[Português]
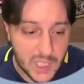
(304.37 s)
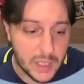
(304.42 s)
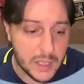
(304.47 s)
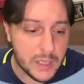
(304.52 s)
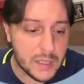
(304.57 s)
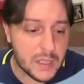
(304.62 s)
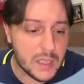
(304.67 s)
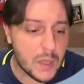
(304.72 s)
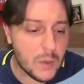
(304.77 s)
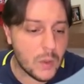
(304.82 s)

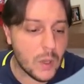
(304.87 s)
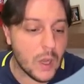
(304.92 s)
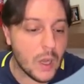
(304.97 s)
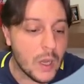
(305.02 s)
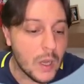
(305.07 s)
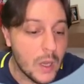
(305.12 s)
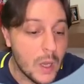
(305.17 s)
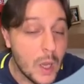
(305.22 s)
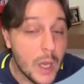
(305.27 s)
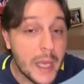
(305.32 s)
Então,
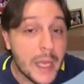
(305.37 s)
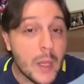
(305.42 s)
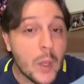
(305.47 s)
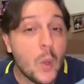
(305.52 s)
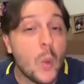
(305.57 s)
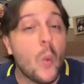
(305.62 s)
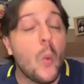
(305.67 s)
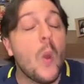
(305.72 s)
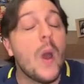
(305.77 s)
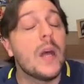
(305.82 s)
ó,
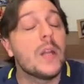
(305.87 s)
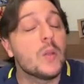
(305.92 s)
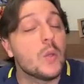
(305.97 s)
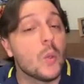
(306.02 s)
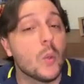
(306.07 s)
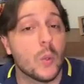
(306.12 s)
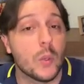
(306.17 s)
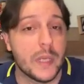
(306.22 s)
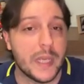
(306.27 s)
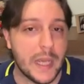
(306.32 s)

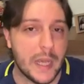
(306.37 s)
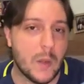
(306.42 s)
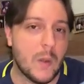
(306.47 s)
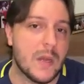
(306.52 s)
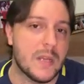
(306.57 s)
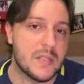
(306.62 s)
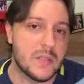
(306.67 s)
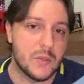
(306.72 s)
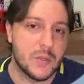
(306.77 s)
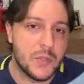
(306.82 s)
quando que a
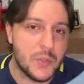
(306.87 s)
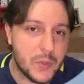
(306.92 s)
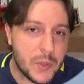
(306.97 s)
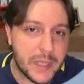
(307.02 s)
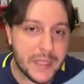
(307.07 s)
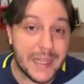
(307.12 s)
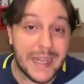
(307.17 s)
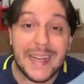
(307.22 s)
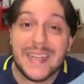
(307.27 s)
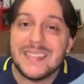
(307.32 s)
equação de
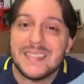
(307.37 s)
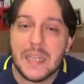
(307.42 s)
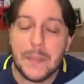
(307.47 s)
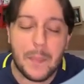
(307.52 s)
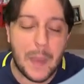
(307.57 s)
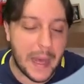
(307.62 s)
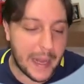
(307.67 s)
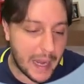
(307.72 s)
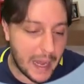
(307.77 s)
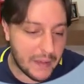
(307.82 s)
Schrödinger é
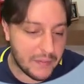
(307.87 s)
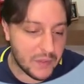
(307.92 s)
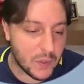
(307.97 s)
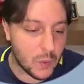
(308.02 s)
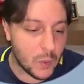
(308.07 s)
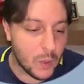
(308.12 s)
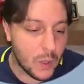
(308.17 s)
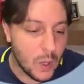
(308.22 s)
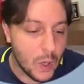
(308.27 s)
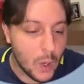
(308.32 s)

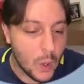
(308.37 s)
separável?